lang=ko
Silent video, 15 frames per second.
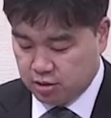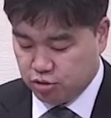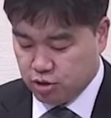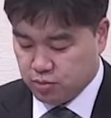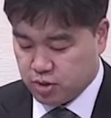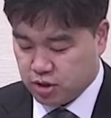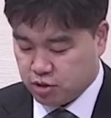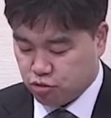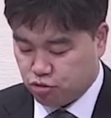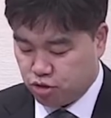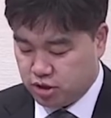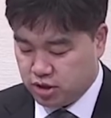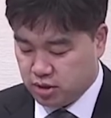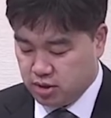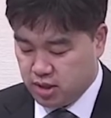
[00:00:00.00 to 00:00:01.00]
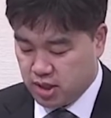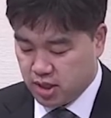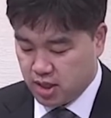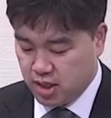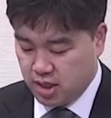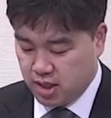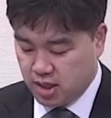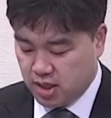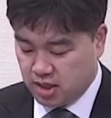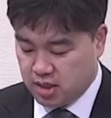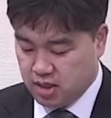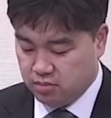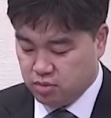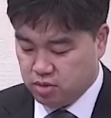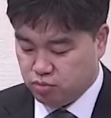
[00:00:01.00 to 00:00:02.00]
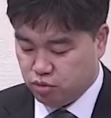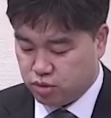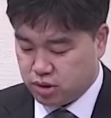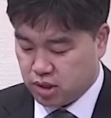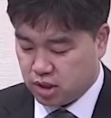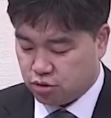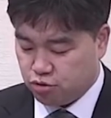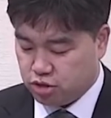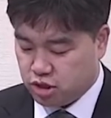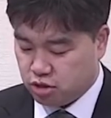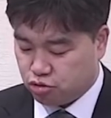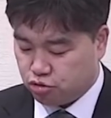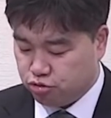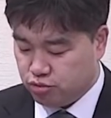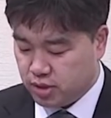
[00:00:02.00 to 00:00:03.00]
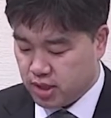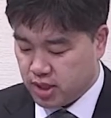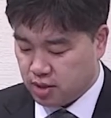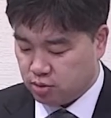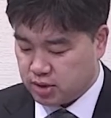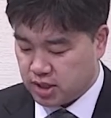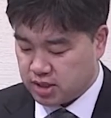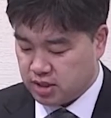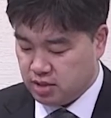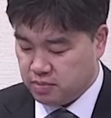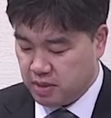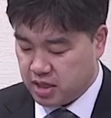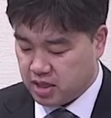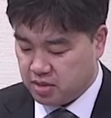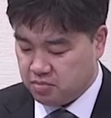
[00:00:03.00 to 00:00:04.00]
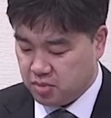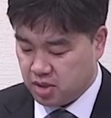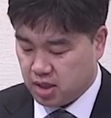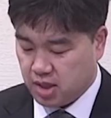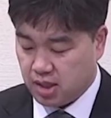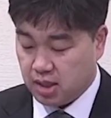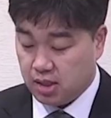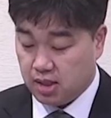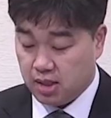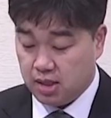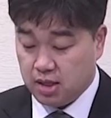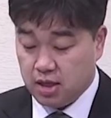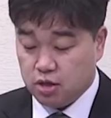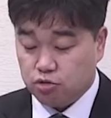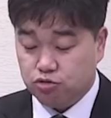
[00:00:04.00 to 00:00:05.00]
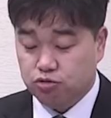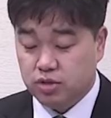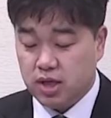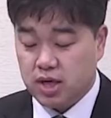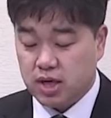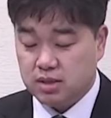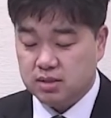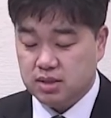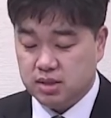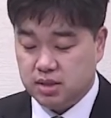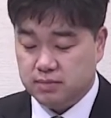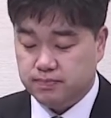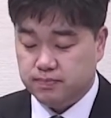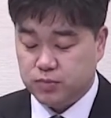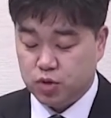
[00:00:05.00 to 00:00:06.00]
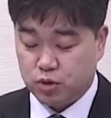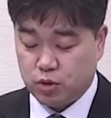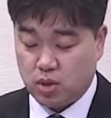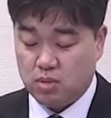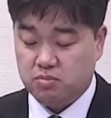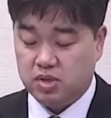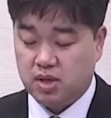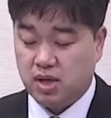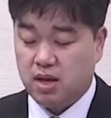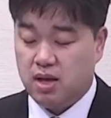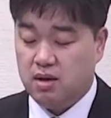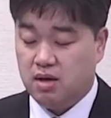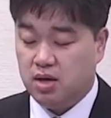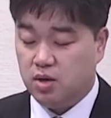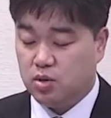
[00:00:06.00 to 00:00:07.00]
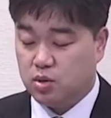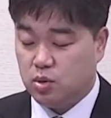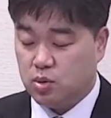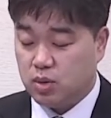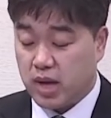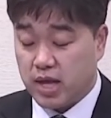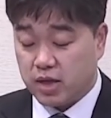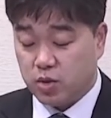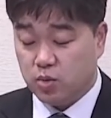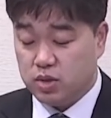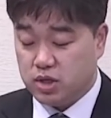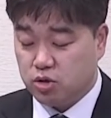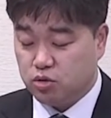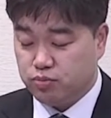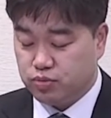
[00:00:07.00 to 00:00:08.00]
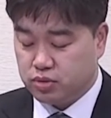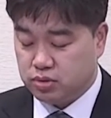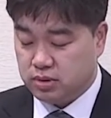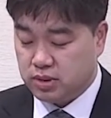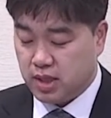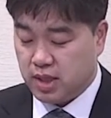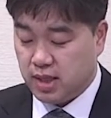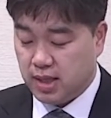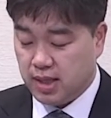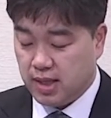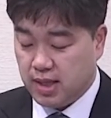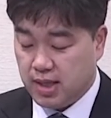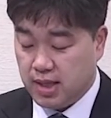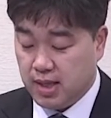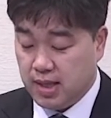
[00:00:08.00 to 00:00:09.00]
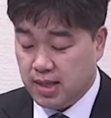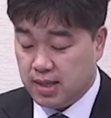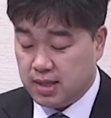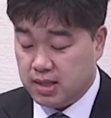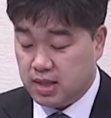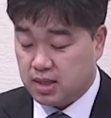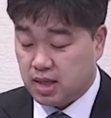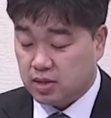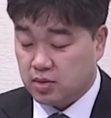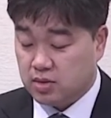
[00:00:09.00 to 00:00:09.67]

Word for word: 예수님께서 귀신을 향해 이름을 묻자 귀신은 군대라고 자신을 밝힙니다. 군대라는 이름 죄송합니다. 헬라어로 레기온이라고 부르는데 이